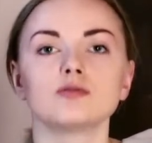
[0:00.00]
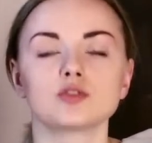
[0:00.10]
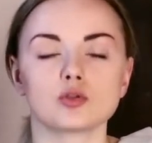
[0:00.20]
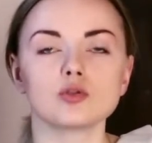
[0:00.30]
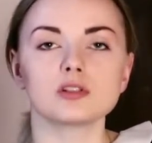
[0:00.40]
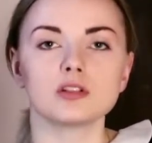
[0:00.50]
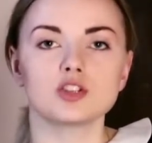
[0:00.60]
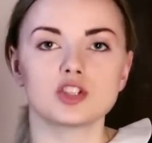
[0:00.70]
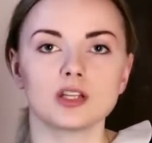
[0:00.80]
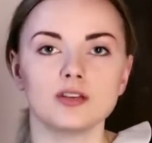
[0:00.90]
взрослый
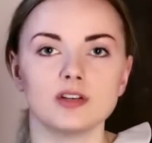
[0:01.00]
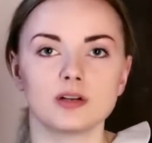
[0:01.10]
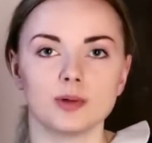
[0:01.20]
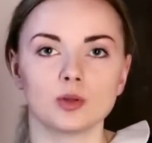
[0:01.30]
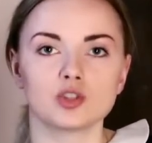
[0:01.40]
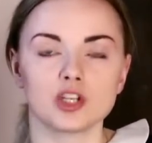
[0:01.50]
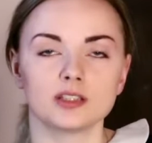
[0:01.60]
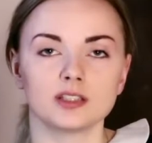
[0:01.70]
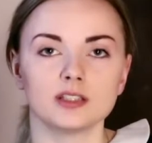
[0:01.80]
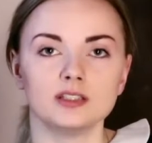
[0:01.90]
человек
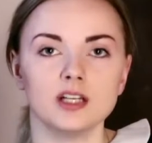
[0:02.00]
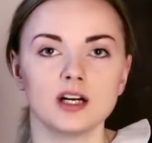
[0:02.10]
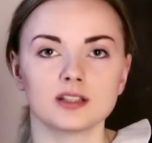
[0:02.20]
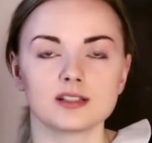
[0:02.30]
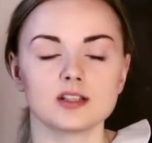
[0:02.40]
получает этот диагноз